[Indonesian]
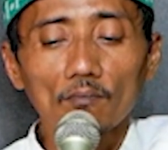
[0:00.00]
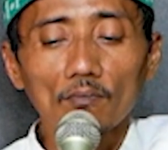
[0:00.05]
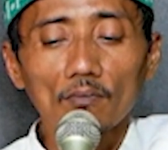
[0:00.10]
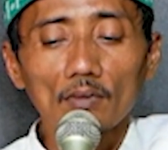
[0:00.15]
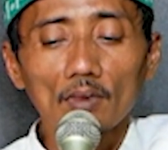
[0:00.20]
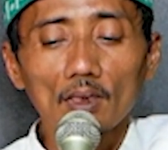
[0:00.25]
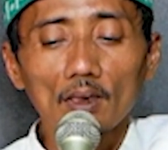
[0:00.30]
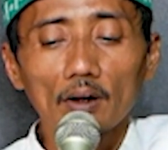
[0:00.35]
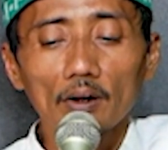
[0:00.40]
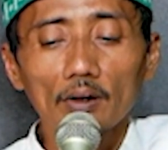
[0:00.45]

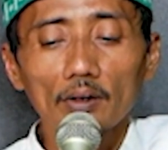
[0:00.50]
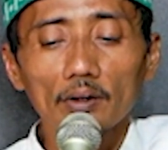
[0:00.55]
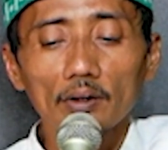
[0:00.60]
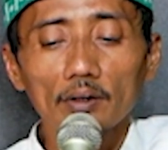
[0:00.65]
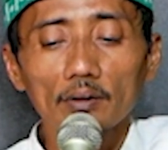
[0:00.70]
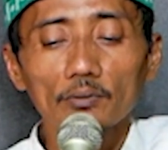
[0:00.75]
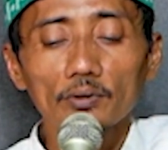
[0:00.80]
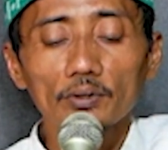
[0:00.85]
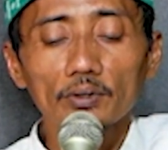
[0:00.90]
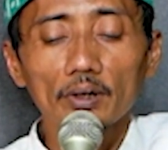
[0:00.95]

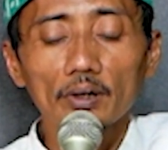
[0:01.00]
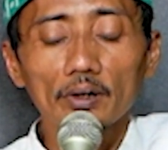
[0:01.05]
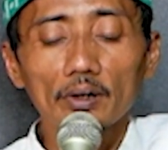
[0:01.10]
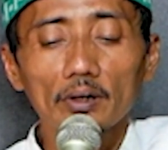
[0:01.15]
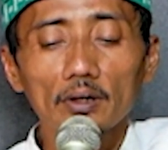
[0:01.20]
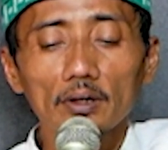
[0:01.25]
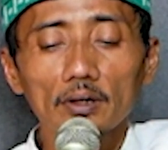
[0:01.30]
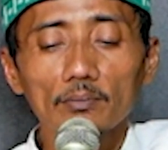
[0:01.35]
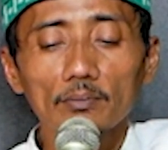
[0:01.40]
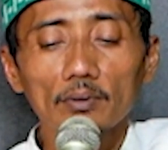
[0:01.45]
A'lamun kang
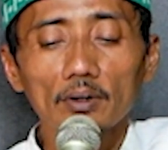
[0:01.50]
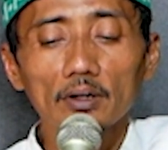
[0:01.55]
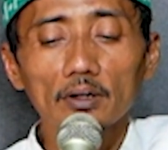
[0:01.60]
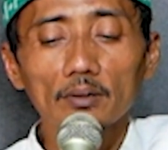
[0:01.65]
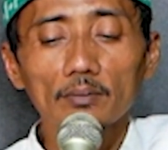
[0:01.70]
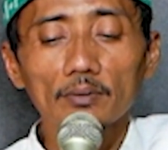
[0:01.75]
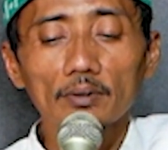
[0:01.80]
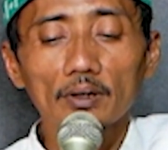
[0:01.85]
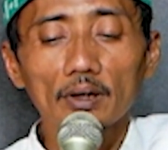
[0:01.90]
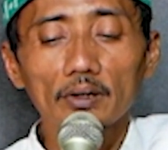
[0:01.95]

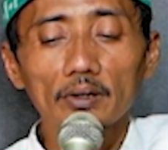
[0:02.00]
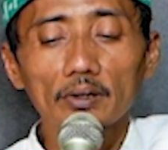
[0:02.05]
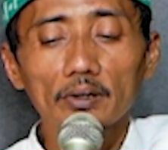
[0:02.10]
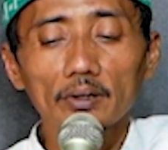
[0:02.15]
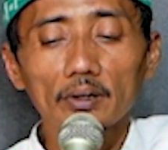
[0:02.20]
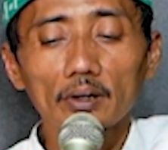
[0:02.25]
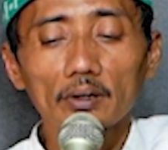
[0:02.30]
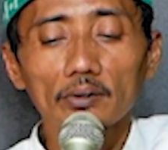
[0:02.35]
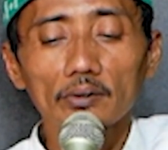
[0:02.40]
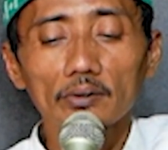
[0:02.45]
alim-alim Kana
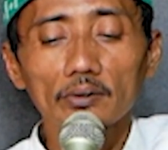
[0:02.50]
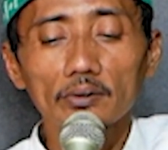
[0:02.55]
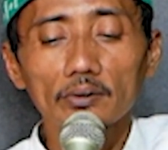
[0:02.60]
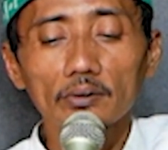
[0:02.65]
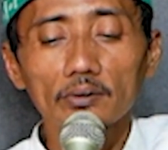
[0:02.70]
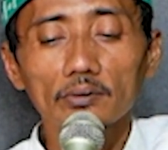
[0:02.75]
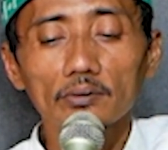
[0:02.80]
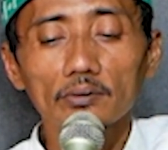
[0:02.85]
kang ono